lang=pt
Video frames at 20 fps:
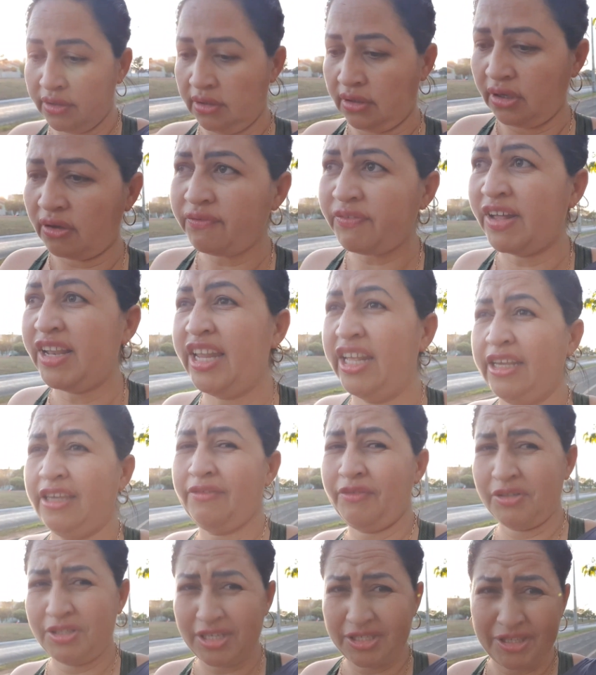Que eu falei que
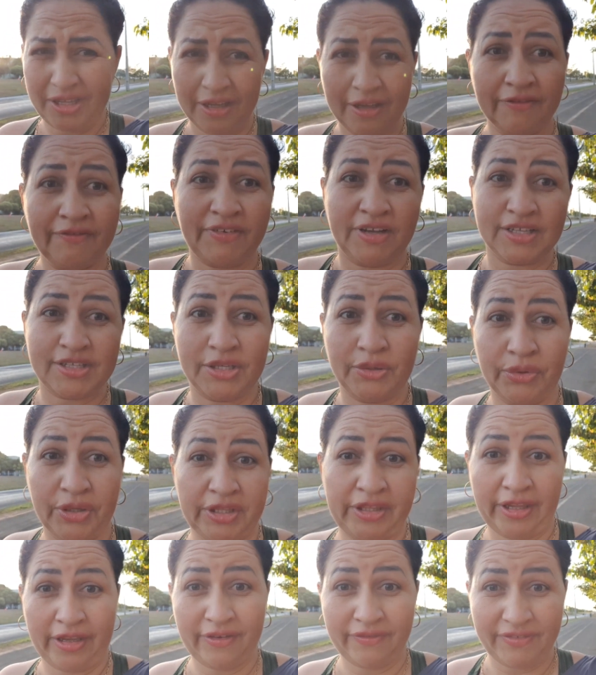vocês têm que fazer o que
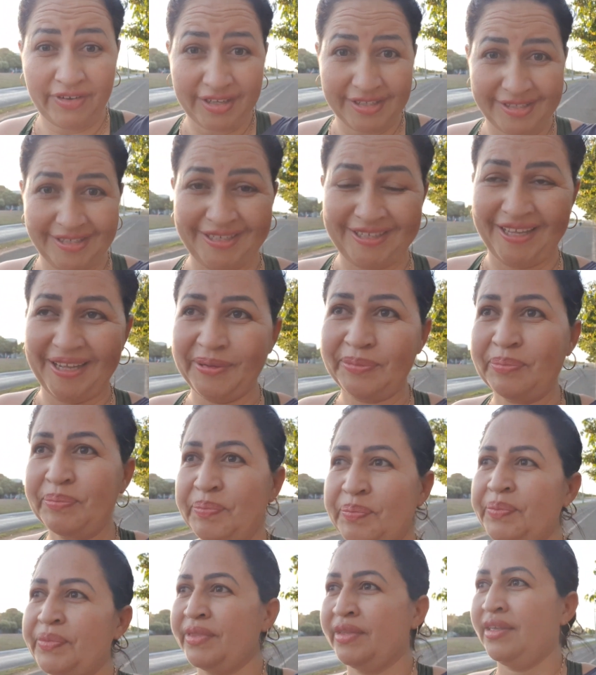tem que fazer, né?
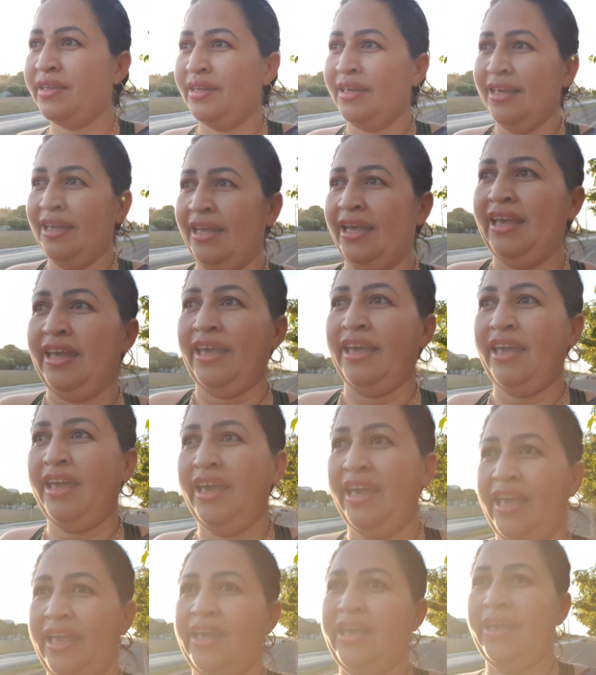
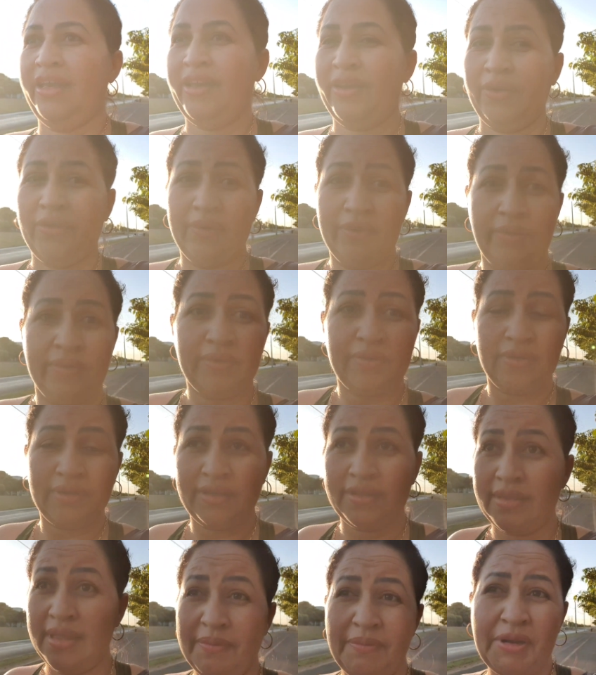É...
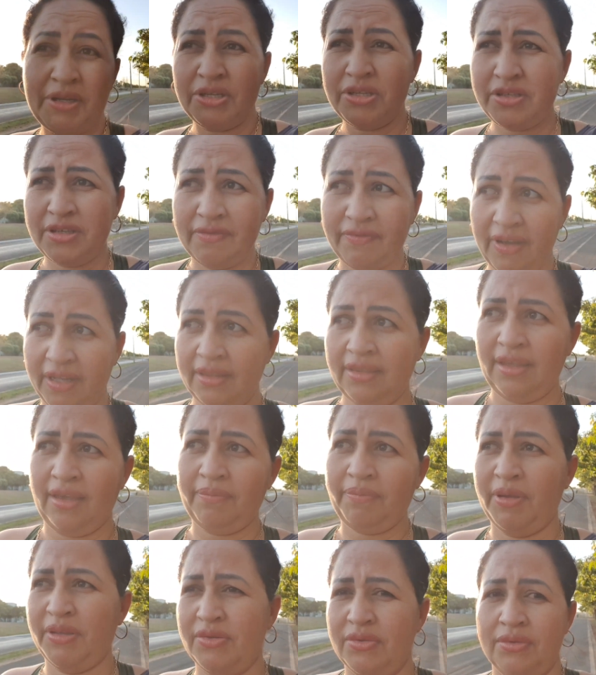Sempre a gente vai ter
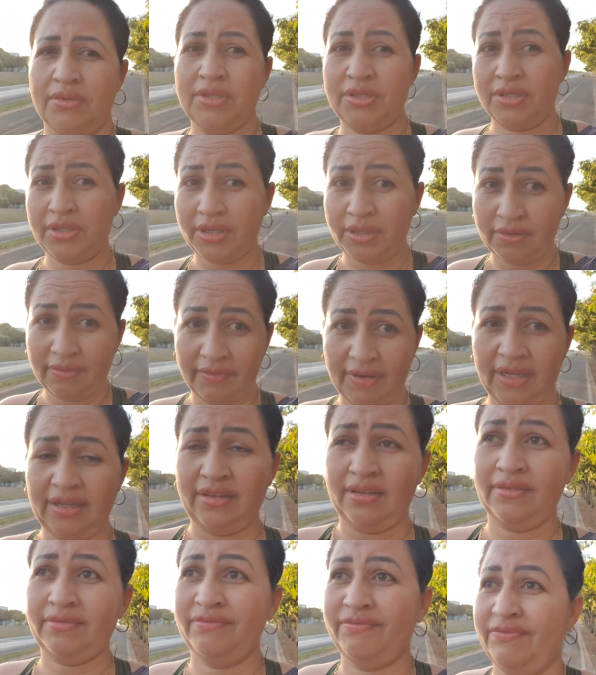pessoas que não
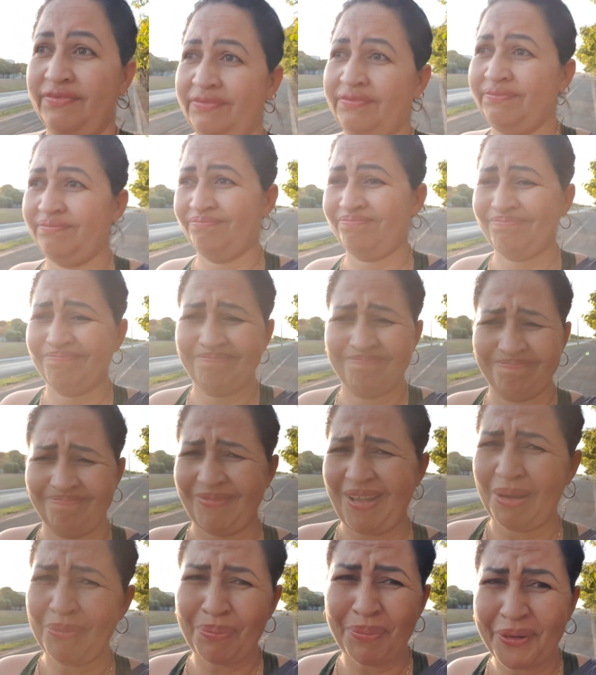vai
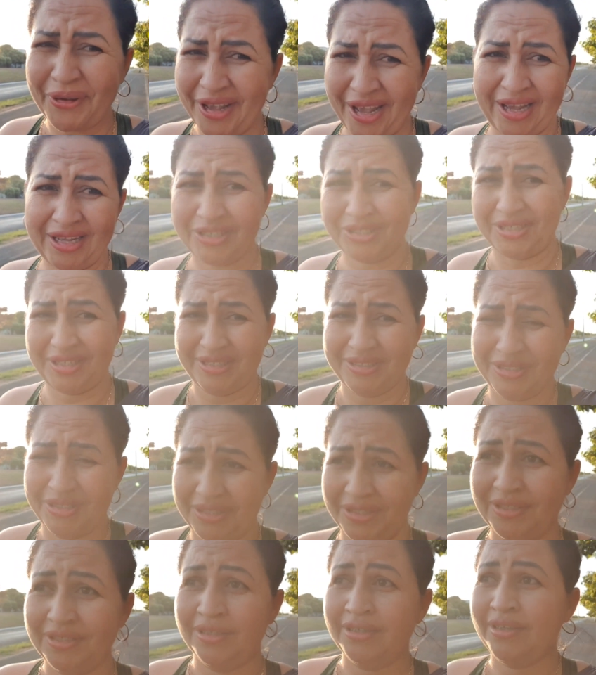apoiar a
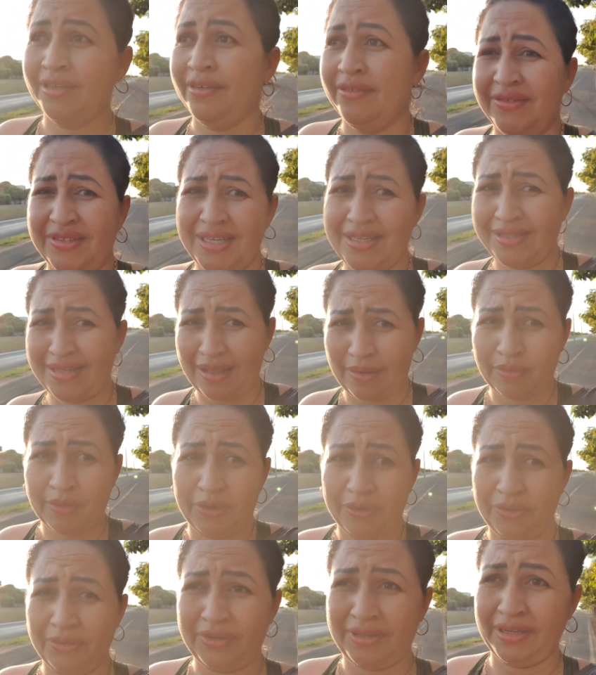gente. Vocês sabem o
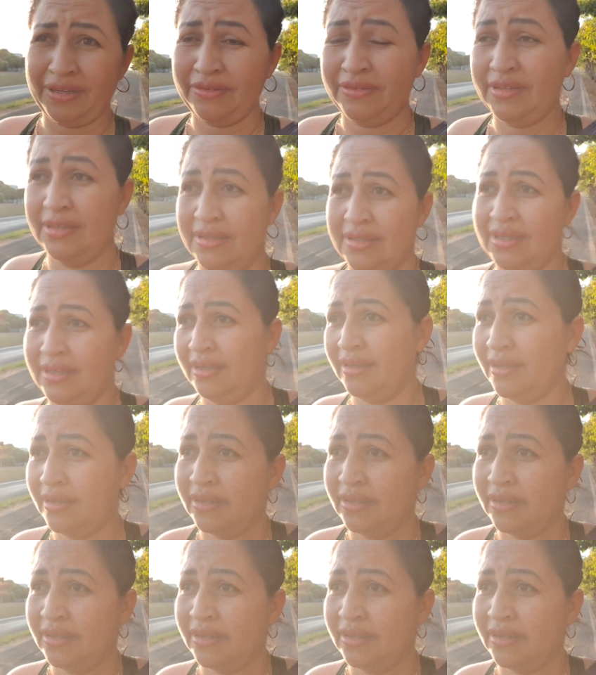que eu tô querendo dizer.